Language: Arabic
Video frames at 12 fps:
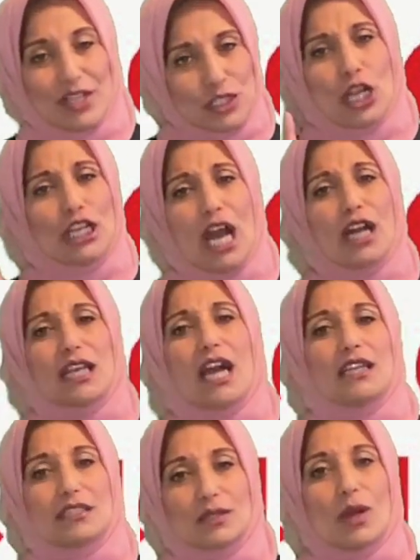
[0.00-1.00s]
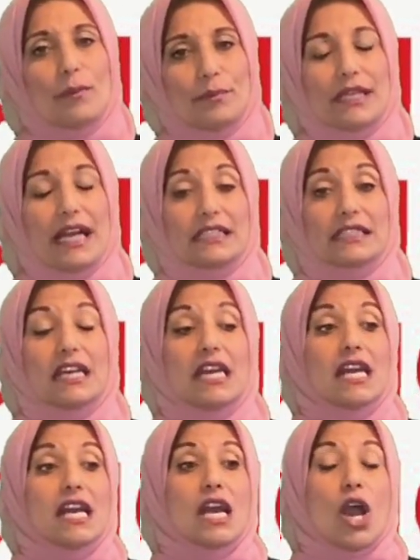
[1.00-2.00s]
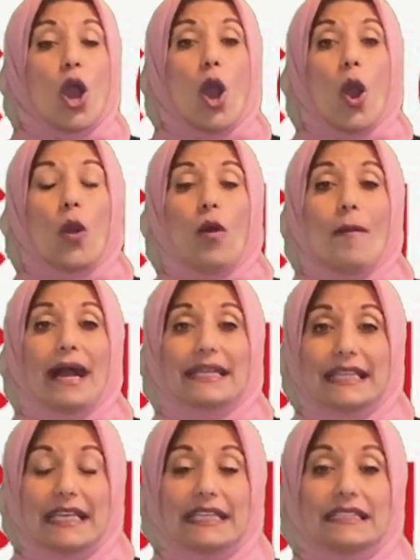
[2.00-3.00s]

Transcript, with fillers: شكلها رايحه لترامب يعني وبعدين